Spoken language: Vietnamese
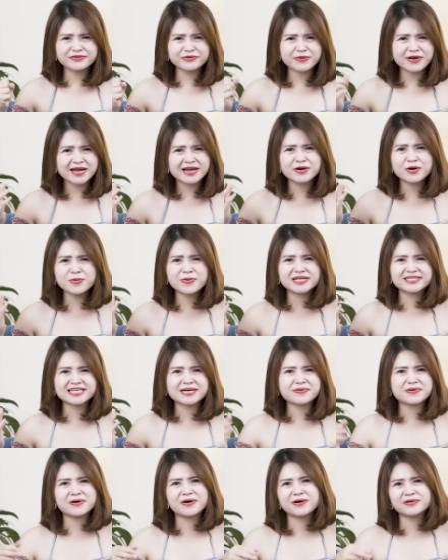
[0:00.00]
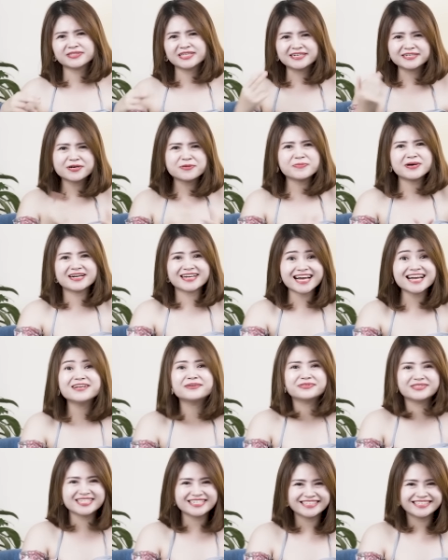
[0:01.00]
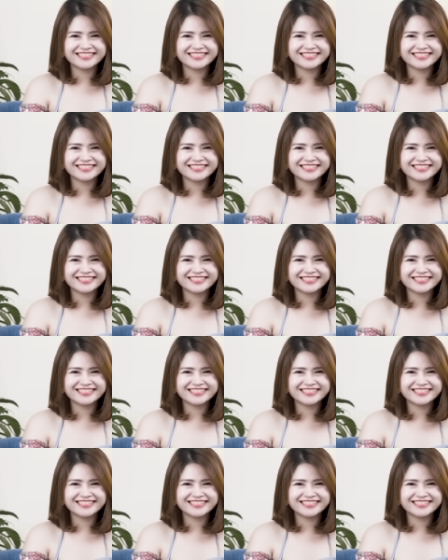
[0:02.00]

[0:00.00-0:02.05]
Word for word: quay lôi bạn ra và họ tấn công bạn ngay lập tức